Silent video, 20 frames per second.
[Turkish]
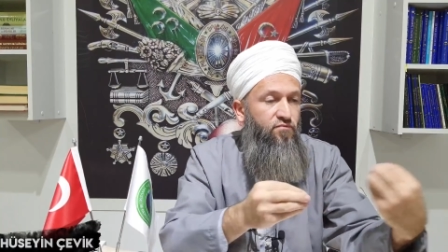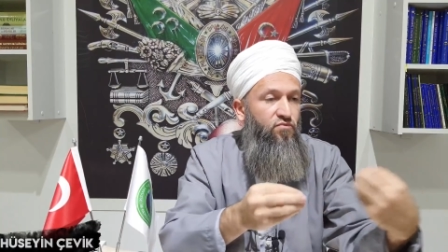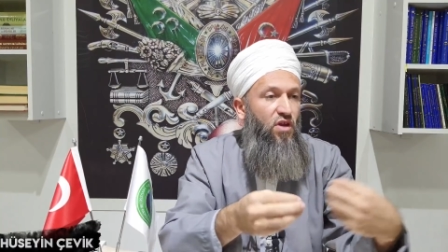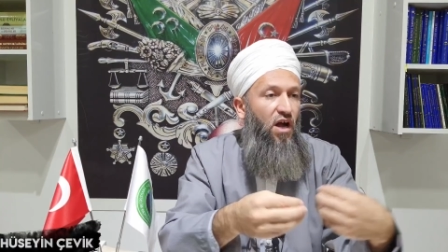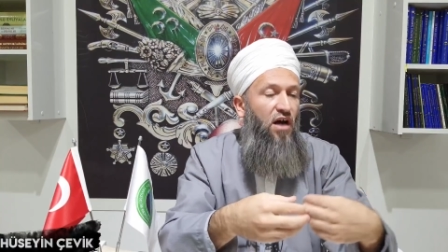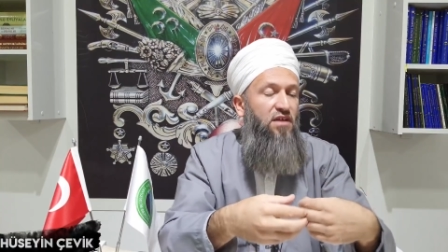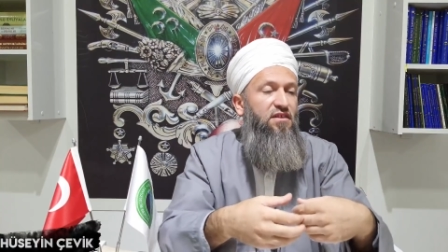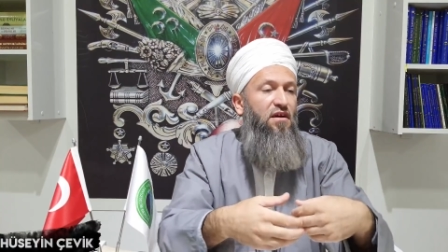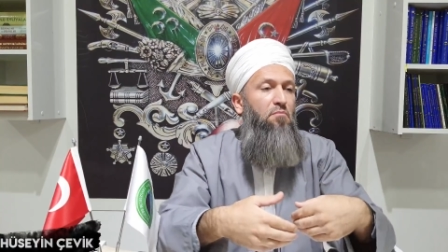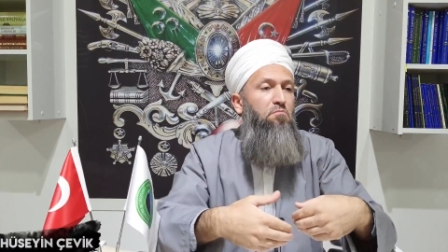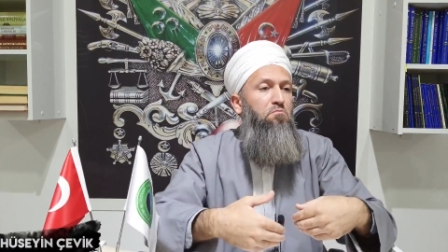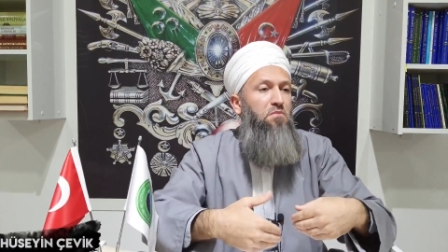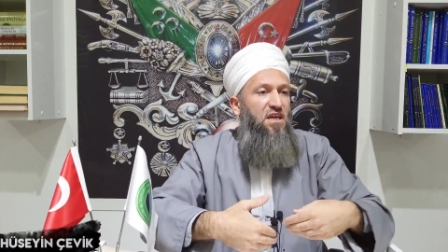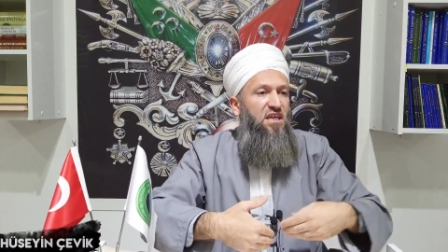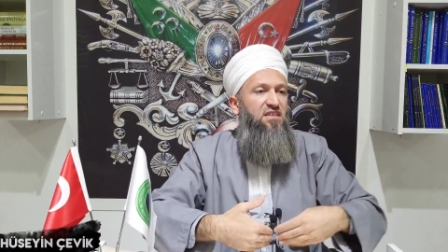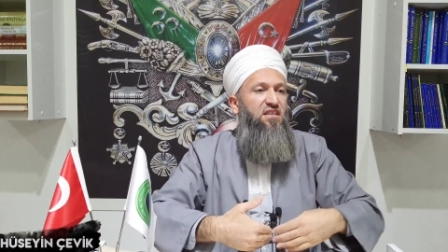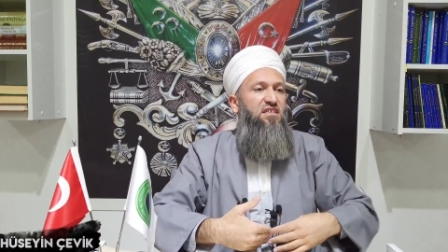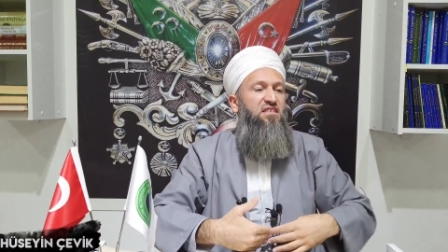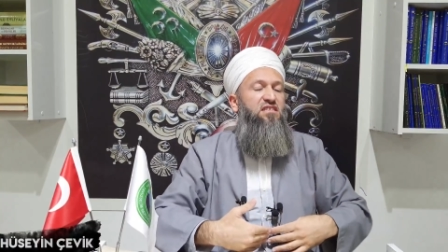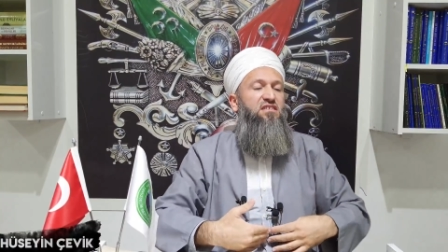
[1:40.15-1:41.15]
Adam
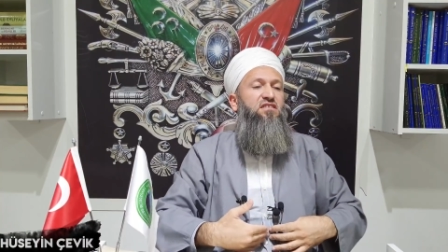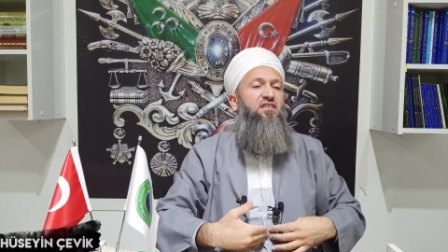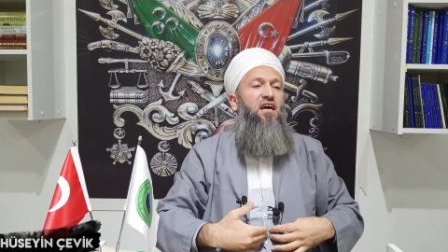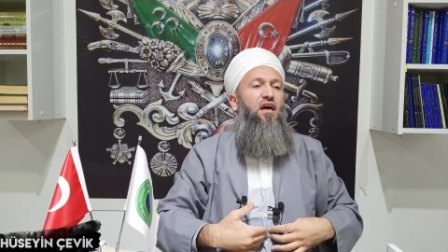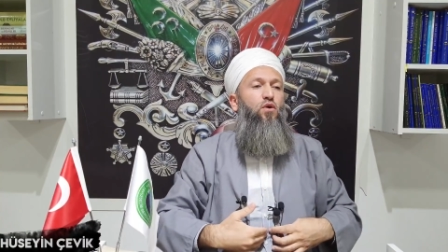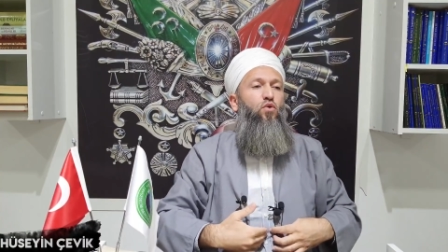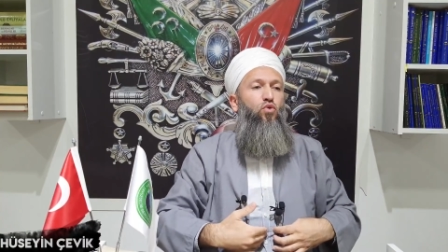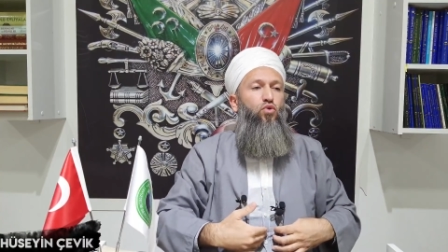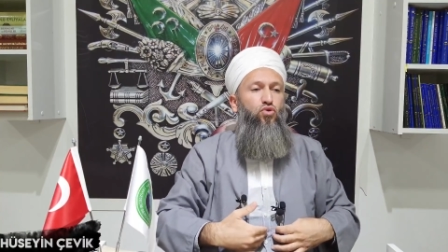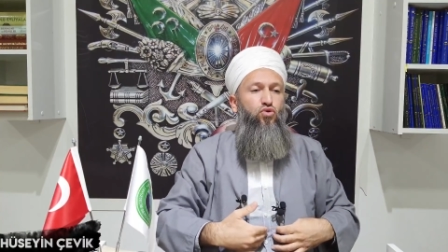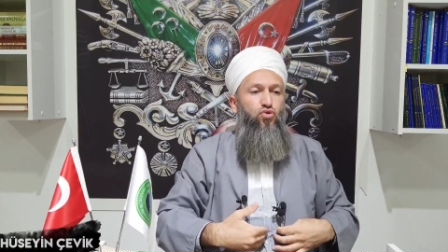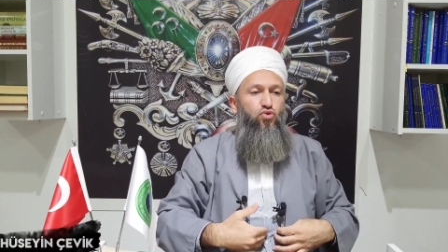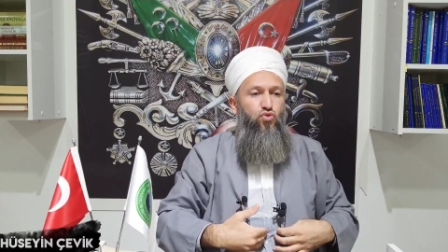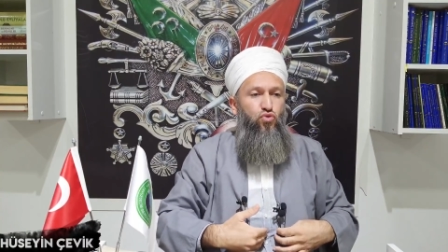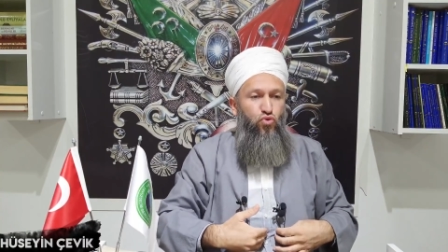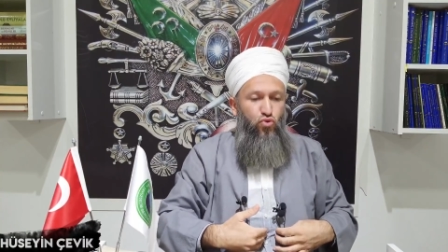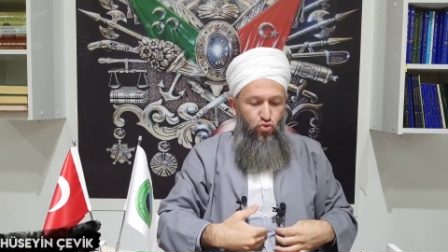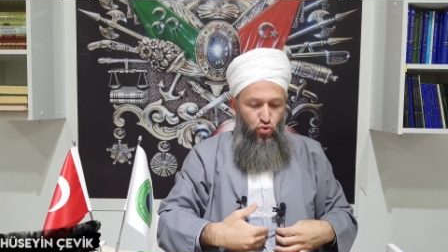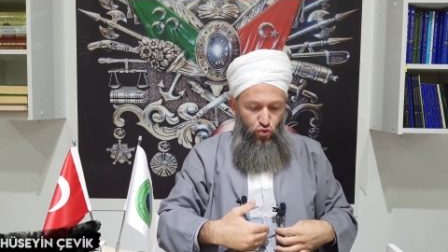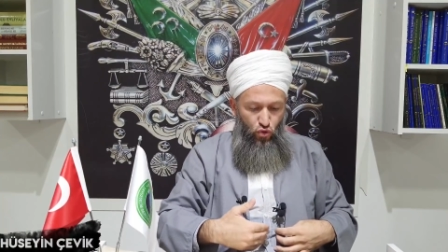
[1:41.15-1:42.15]
midesinde
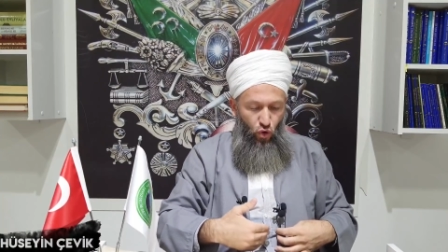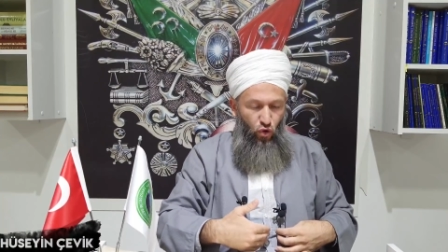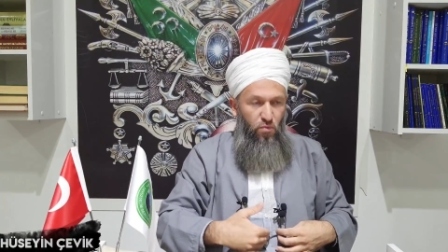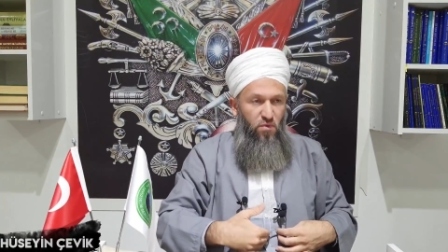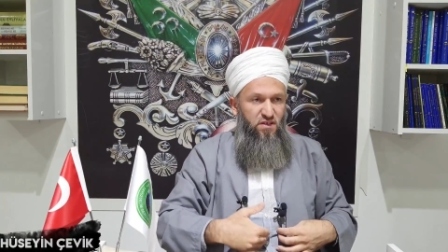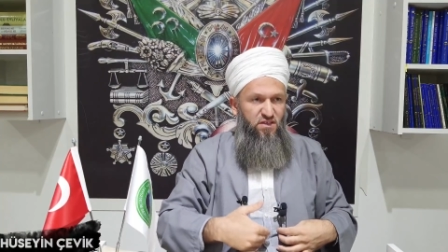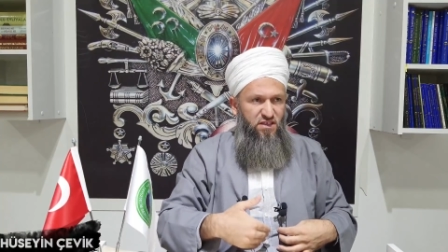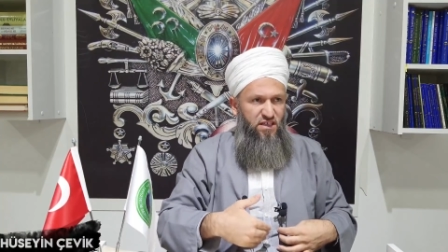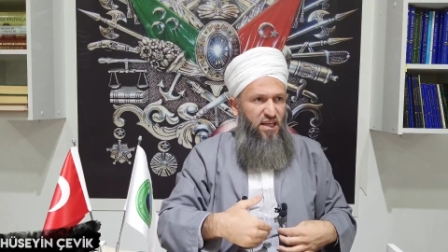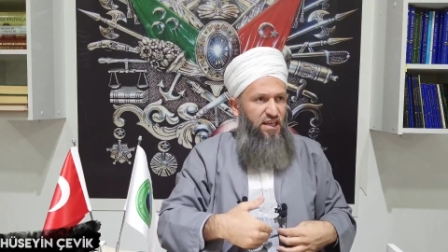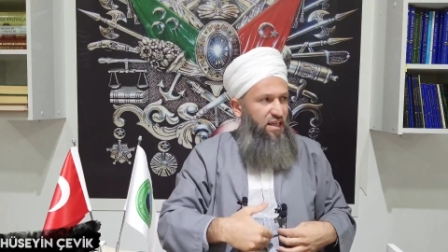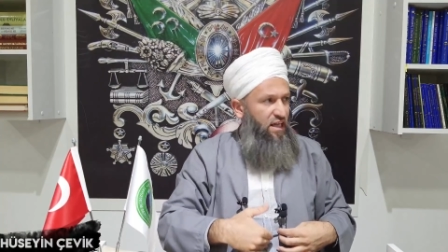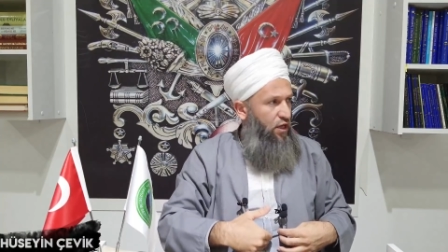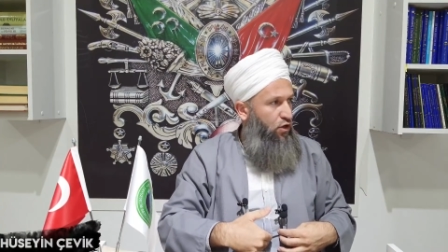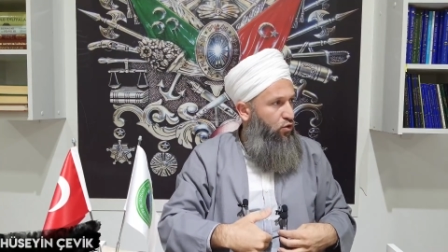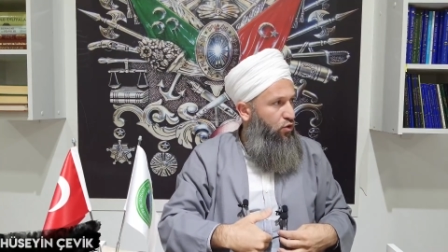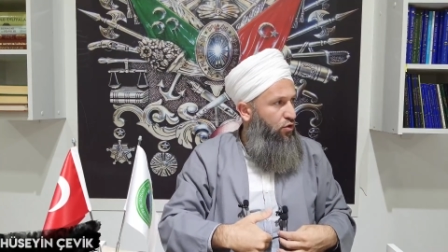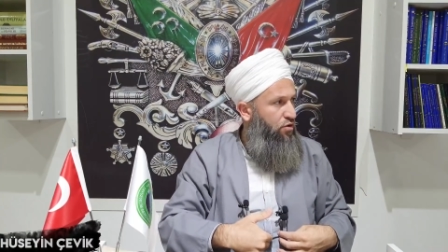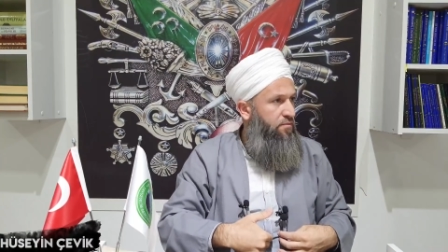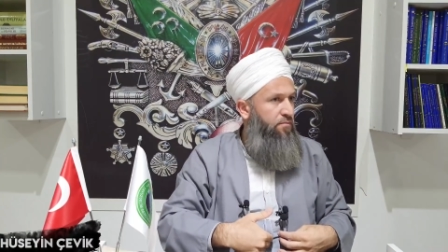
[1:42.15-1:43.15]
uyuşturucu torbasıyla
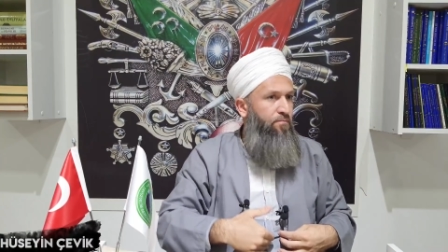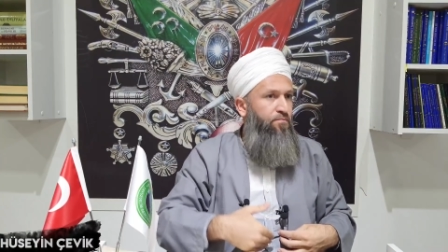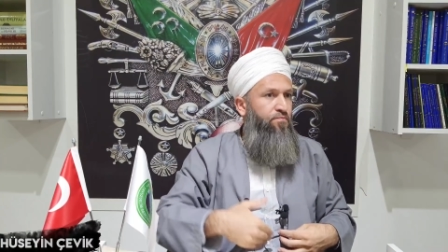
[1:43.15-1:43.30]
geliyor.